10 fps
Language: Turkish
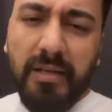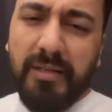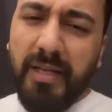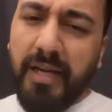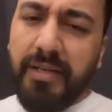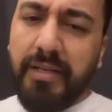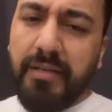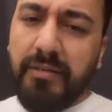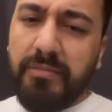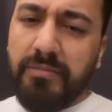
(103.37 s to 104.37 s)

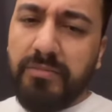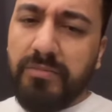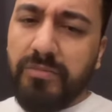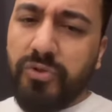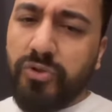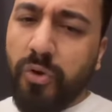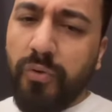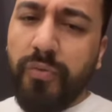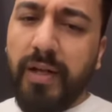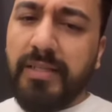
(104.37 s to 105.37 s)
Yani
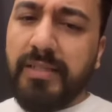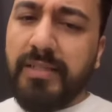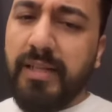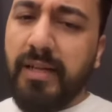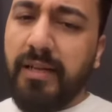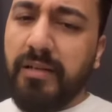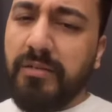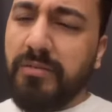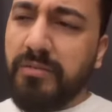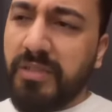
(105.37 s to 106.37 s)
çok fazla fazla
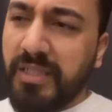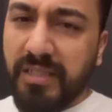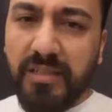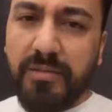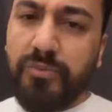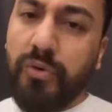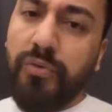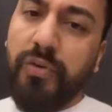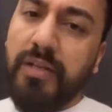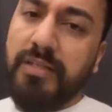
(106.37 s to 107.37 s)
kırıldım,
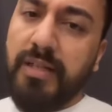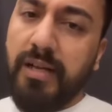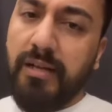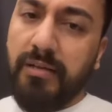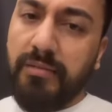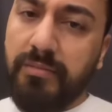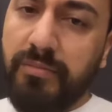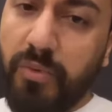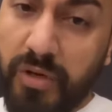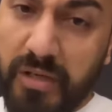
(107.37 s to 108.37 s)
çok fazla
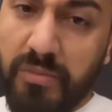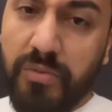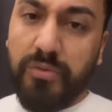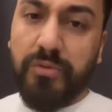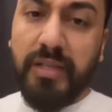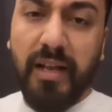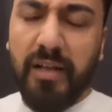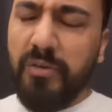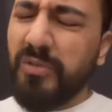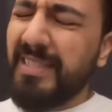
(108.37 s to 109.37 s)
moralim bozuldu.
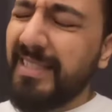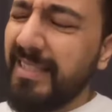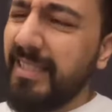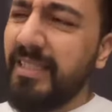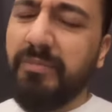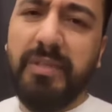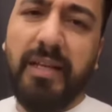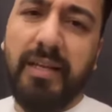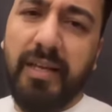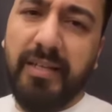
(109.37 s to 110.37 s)
Yalan yok, sinirliyim
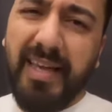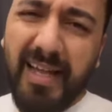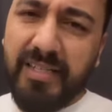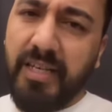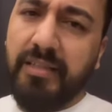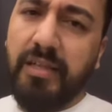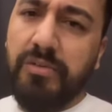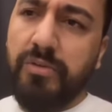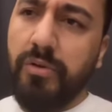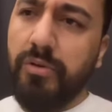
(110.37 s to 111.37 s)
de. Yani
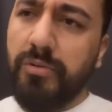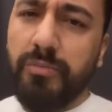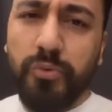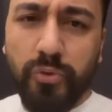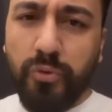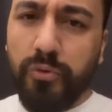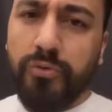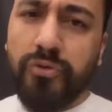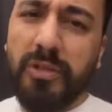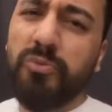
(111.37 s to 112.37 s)
gerçekten söylüyorum. Büyük
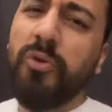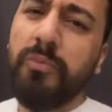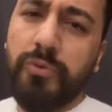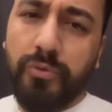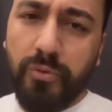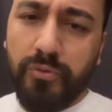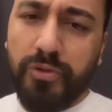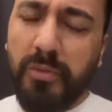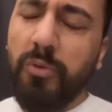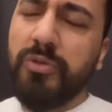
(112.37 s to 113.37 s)
konuşursam çok büyük
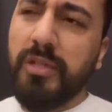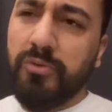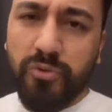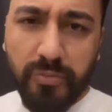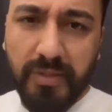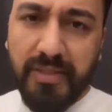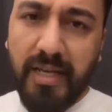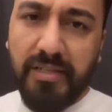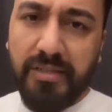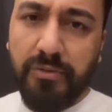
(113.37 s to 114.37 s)
konuşacağım. O yüzden susmayı
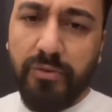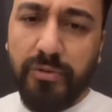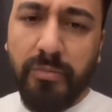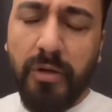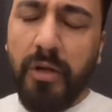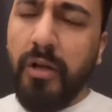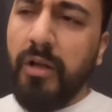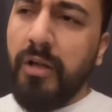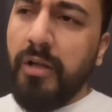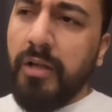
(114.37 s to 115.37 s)
tercih ediyorum.
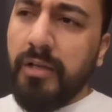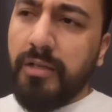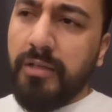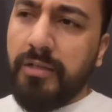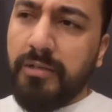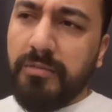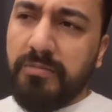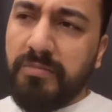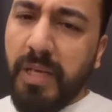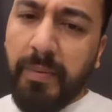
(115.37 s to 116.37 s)
Ee,
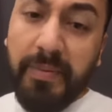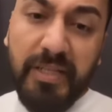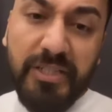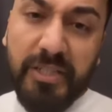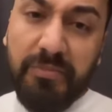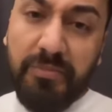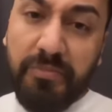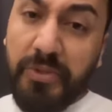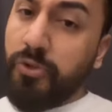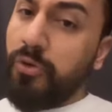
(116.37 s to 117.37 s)

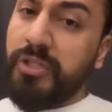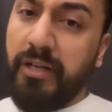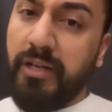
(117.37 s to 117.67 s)
yapabileceğim birçok şey